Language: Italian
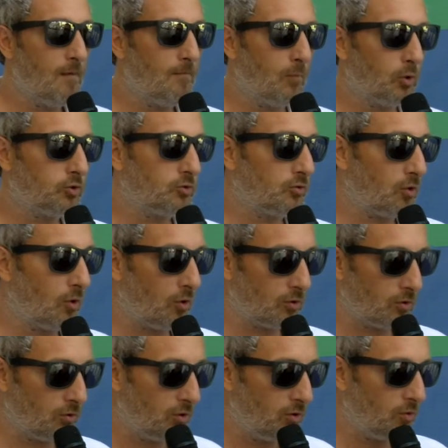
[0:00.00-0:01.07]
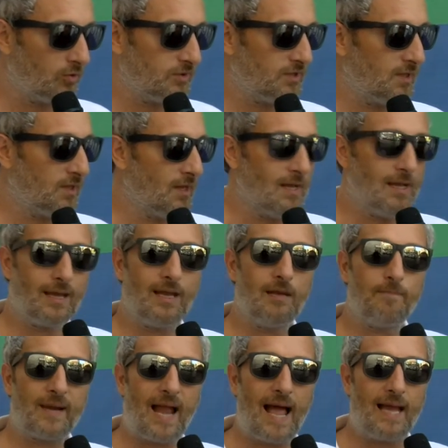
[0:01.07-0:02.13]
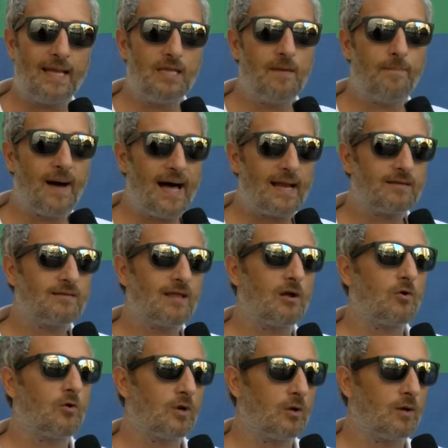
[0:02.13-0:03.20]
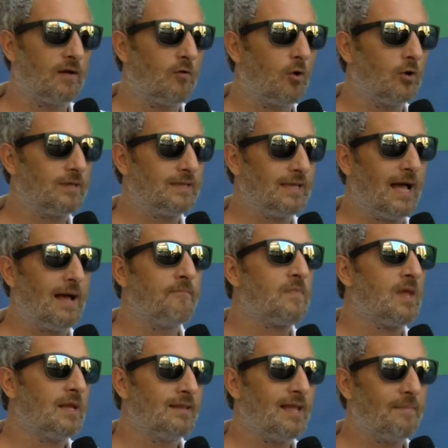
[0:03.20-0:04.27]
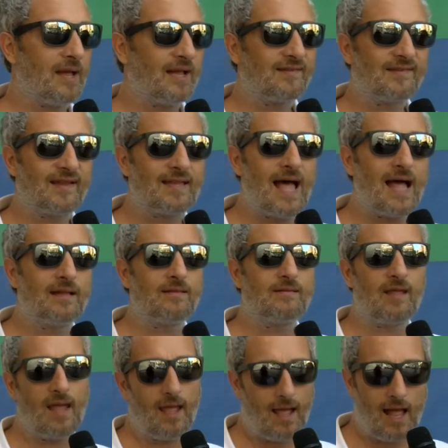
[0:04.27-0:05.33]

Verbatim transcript: molto orgogliosi che il Pride parta ancora una volta da Piazza Dante,